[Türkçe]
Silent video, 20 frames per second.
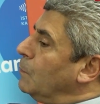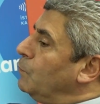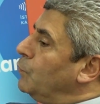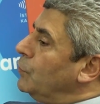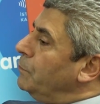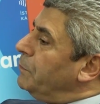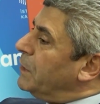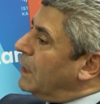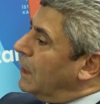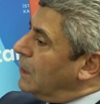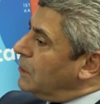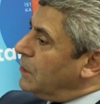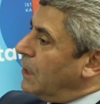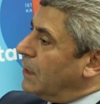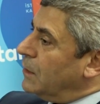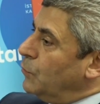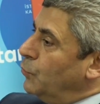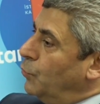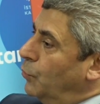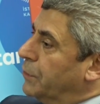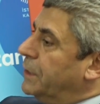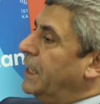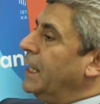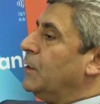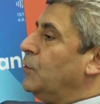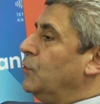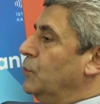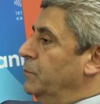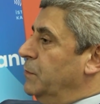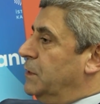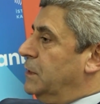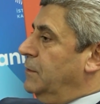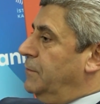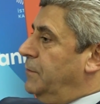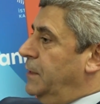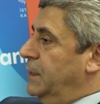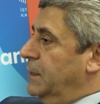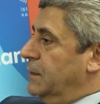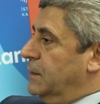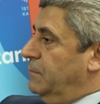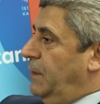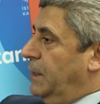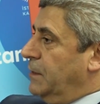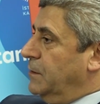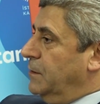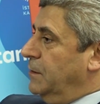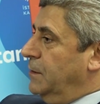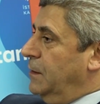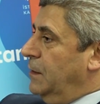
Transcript: Bunun birkaç tane de ülke ekonomisine faydası var.